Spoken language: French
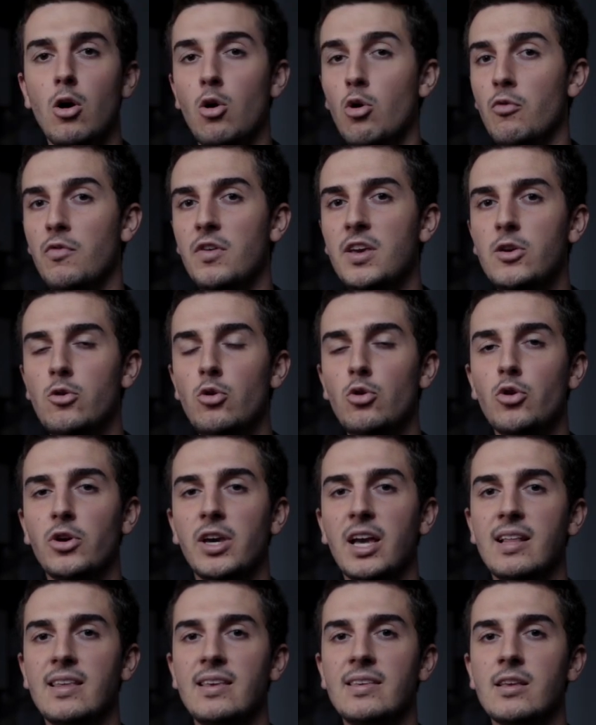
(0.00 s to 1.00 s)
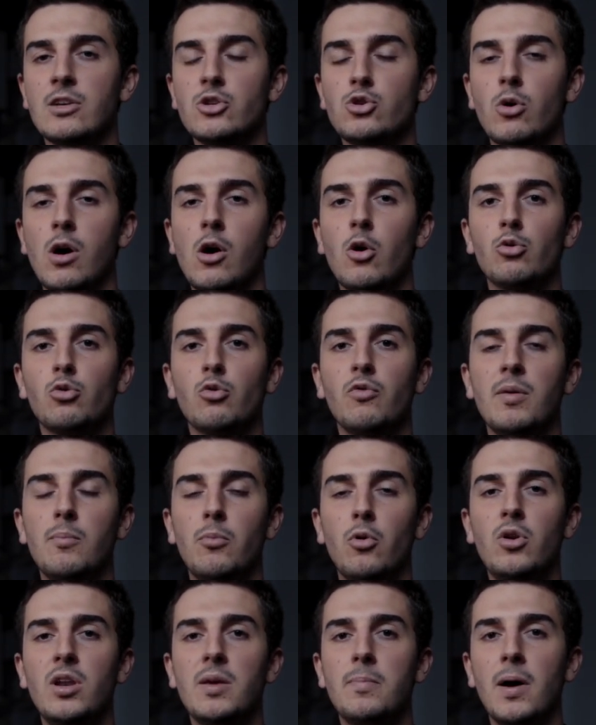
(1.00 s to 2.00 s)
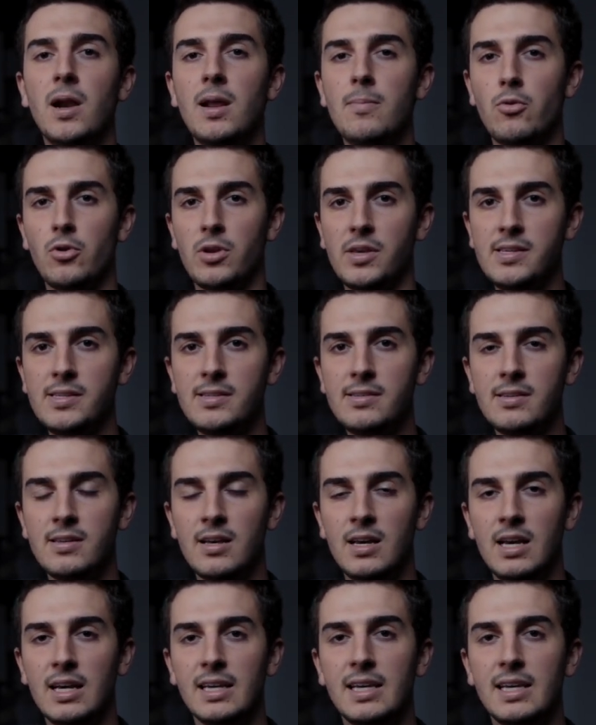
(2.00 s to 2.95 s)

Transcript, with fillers: Le véhicule de Kathleen sera retrouvé brûlé par la police.